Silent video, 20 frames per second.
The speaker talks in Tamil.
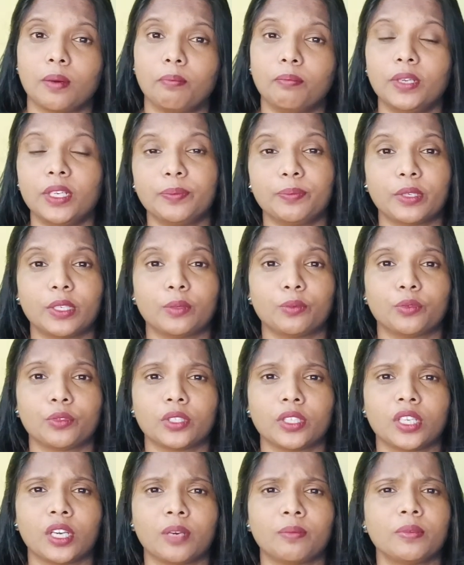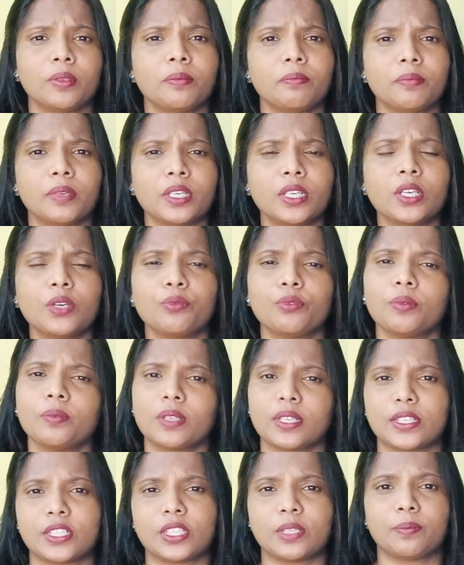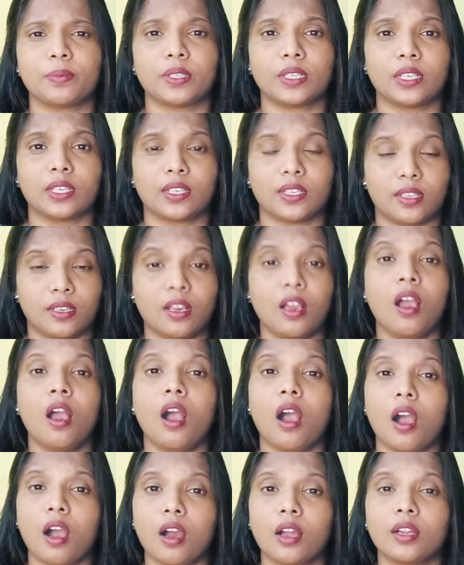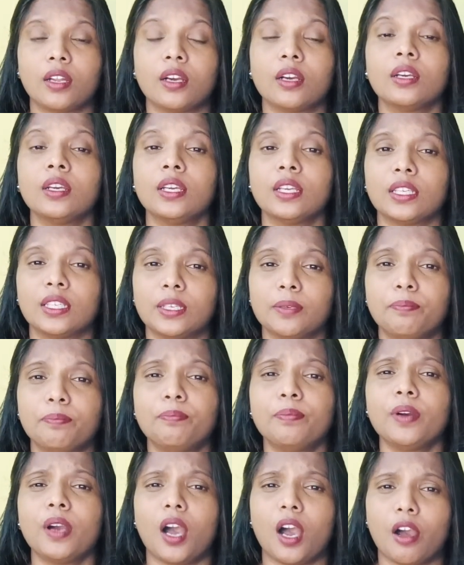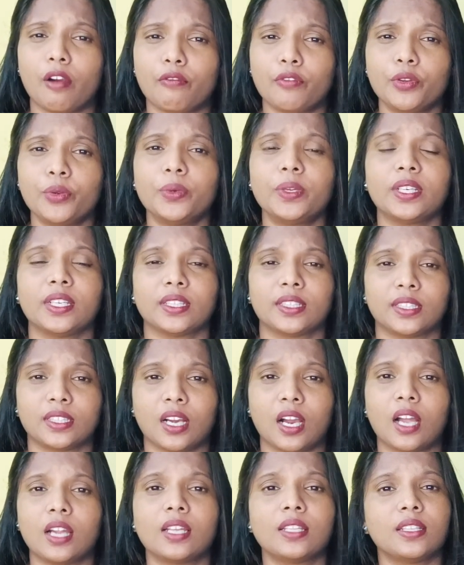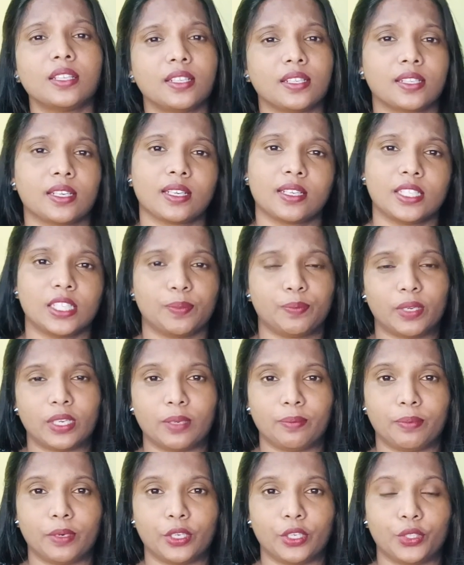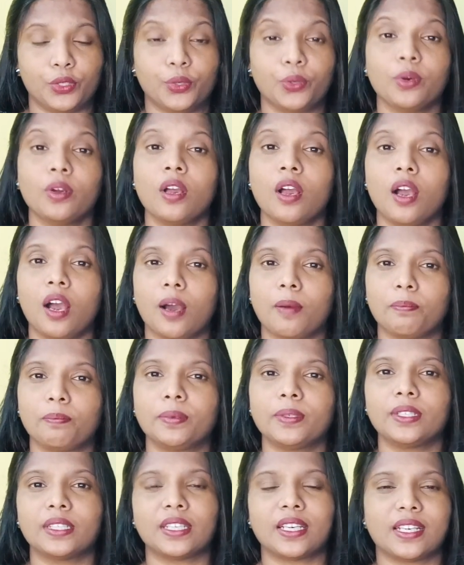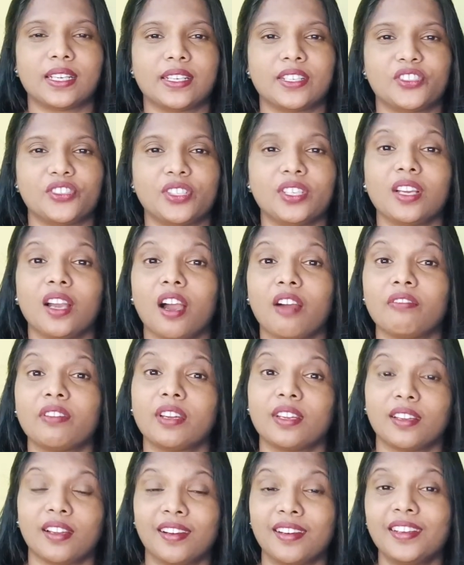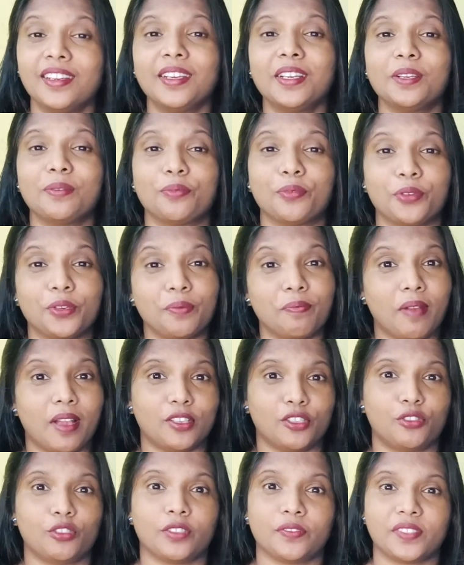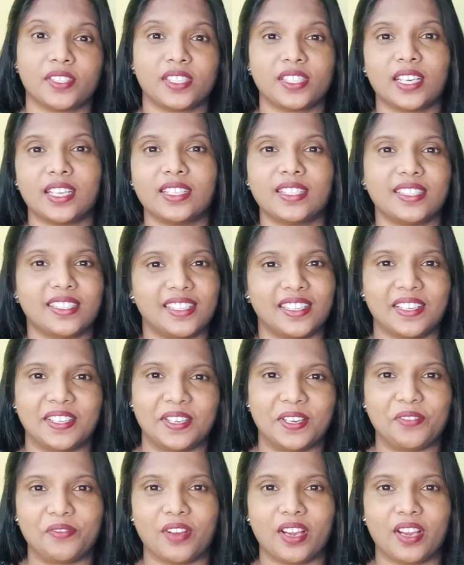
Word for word: கம்ப்ளீட் பண்ண முடியாமல் மிகவும் கஷ்டப்பட்டிருக்கிறார் ஆனால் எப்போ அவருடைய தாளந்து ரெக்கக்னைஸ் பண்ணப்பட்டதோ அப்போ என்ன ஆயிடுச்சு அவர் லண்டனில் போய் பேச்சுலர் ஆஃப் சயின்ஸ் டிகிரியே